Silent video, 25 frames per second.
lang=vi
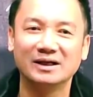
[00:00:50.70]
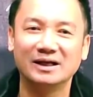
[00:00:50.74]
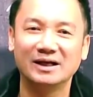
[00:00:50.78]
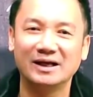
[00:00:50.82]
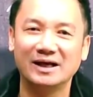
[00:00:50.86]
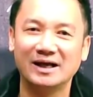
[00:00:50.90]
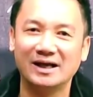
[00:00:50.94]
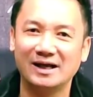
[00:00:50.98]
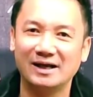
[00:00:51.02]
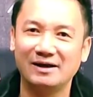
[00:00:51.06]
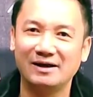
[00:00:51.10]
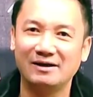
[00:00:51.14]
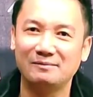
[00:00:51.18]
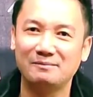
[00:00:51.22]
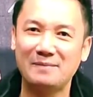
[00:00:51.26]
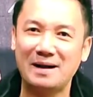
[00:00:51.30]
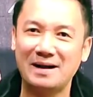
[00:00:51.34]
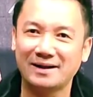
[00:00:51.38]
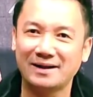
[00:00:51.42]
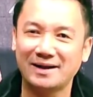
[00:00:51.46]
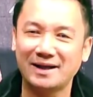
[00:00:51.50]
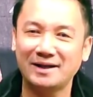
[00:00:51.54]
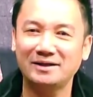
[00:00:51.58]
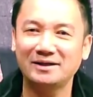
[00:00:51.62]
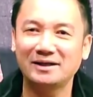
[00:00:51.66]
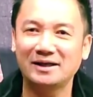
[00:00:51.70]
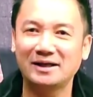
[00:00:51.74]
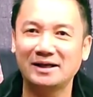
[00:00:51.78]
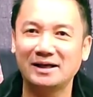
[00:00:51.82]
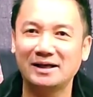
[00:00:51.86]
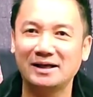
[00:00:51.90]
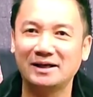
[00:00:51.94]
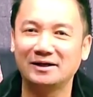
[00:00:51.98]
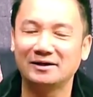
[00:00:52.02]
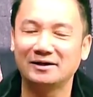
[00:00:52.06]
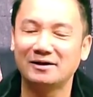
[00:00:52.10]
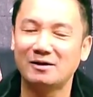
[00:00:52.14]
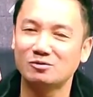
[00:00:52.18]
à, bằng cách
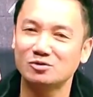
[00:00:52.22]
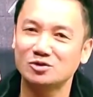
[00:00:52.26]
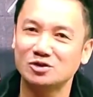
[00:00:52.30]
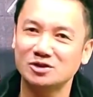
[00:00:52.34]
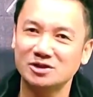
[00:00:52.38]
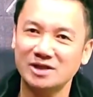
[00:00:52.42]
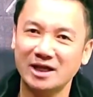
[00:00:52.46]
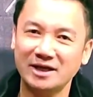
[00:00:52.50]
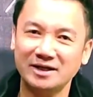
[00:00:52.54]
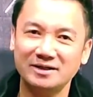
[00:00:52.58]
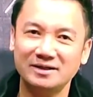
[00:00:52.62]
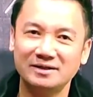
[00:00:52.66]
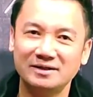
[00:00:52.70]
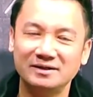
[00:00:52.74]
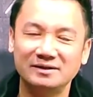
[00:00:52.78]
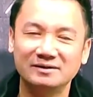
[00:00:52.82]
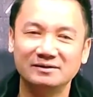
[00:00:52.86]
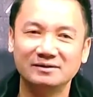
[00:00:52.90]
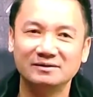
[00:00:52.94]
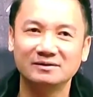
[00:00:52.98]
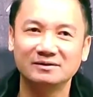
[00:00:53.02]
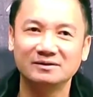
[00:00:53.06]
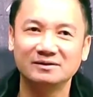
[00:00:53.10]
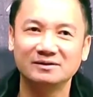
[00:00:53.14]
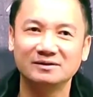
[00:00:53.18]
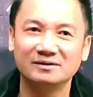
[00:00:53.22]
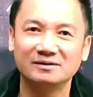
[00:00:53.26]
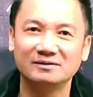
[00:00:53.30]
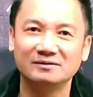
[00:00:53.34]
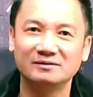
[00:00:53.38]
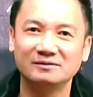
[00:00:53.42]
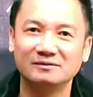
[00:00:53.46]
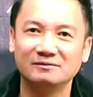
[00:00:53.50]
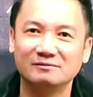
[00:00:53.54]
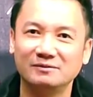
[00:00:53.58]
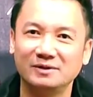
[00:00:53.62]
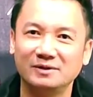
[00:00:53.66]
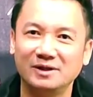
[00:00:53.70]
là đọc sách
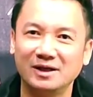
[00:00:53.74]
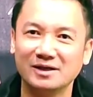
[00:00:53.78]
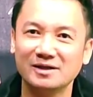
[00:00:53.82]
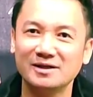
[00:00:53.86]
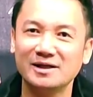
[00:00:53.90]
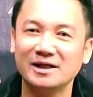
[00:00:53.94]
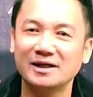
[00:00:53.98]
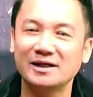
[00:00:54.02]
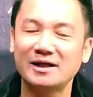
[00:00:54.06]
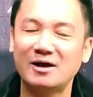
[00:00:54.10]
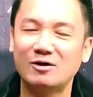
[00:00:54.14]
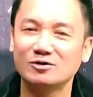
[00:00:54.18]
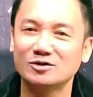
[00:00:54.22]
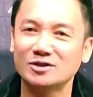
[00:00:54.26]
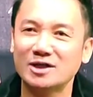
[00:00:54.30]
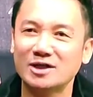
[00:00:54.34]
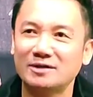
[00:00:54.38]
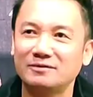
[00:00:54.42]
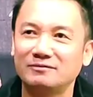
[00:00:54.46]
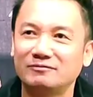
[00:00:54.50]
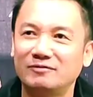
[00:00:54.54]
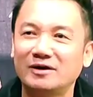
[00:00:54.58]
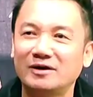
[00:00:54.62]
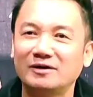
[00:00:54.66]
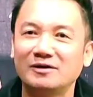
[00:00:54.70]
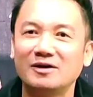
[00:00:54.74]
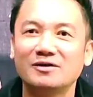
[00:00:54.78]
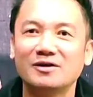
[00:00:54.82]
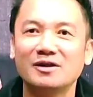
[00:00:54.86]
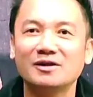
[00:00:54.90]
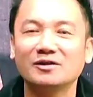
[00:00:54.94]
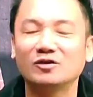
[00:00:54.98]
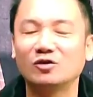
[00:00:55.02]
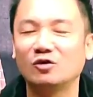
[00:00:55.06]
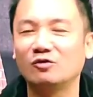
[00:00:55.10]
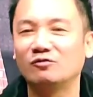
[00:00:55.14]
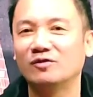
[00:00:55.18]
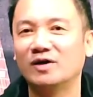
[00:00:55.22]
những cái đầu sách rất rất, rất
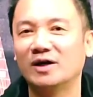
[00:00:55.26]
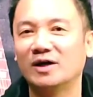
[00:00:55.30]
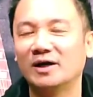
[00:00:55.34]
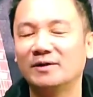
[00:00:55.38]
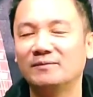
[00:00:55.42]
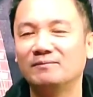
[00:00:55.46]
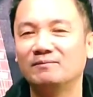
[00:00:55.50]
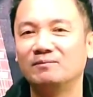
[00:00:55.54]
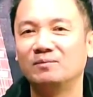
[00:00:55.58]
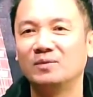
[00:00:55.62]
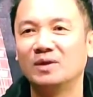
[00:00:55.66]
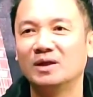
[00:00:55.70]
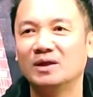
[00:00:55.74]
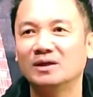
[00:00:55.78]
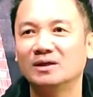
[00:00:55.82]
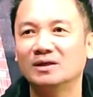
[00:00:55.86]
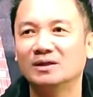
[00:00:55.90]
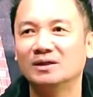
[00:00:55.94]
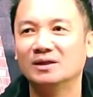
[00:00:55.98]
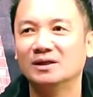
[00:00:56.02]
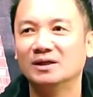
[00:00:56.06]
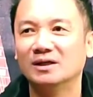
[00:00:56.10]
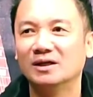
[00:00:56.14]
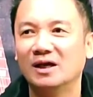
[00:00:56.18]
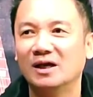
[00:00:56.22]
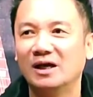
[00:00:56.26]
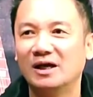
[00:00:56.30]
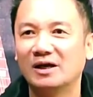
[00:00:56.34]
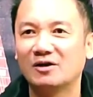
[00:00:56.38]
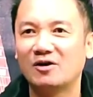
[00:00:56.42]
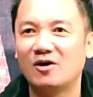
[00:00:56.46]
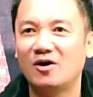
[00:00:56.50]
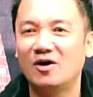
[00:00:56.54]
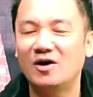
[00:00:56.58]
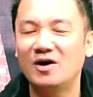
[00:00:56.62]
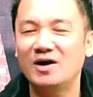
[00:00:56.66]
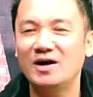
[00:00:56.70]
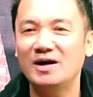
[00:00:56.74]
tuyệt vời à,
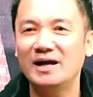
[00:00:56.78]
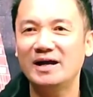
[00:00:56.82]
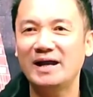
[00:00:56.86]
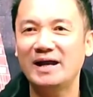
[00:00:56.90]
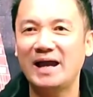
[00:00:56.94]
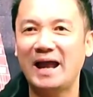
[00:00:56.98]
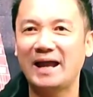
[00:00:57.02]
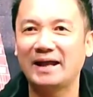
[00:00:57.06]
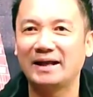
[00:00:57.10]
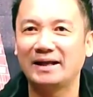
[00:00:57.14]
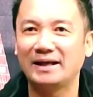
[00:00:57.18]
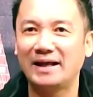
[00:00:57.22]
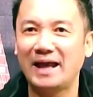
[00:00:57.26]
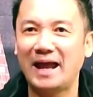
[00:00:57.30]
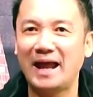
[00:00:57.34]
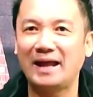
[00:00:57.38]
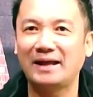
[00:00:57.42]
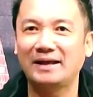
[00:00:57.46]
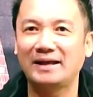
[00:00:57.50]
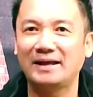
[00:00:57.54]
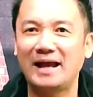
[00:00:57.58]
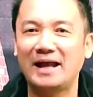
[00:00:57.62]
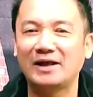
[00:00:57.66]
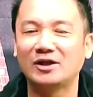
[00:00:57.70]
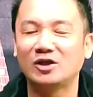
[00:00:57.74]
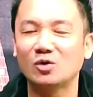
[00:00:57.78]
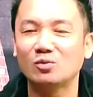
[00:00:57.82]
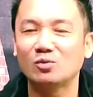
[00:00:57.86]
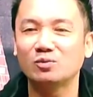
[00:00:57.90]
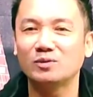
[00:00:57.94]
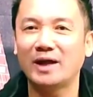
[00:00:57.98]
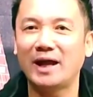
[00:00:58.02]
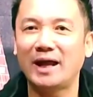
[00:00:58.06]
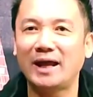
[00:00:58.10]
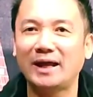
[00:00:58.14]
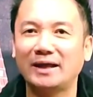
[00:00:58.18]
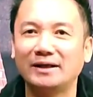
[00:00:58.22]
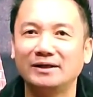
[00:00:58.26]
có hàng ngàn hàng chục
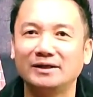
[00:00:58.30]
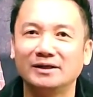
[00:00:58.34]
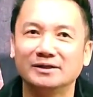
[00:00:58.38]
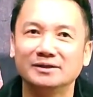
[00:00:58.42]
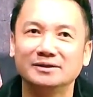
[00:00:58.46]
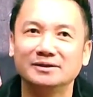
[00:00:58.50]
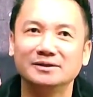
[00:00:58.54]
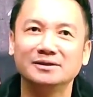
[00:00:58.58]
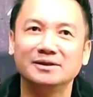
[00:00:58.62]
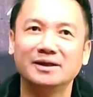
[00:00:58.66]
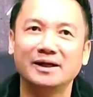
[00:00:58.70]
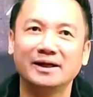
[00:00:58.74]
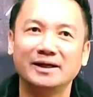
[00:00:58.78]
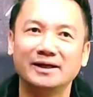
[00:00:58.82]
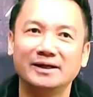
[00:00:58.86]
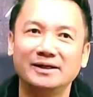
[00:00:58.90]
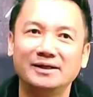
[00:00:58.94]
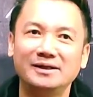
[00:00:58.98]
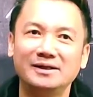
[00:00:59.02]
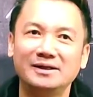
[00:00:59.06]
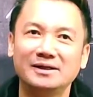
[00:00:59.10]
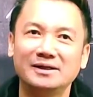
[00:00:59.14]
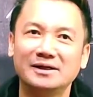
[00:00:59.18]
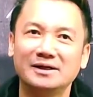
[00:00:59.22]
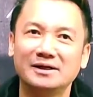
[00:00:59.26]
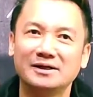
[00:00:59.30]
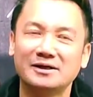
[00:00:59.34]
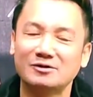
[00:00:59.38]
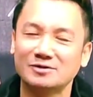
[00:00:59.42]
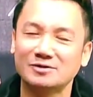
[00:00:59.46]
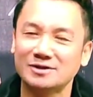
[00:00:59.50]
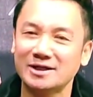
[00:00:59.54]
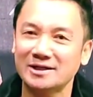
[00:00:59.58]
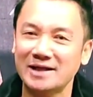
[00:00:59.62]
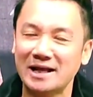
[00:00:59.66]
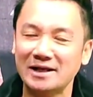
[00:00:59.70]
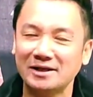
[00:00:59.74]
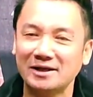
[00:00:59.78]
ngàn những cái à, đầu
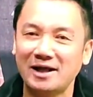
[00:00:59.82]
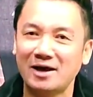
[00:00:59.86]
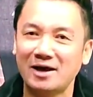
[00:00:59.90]
sách khác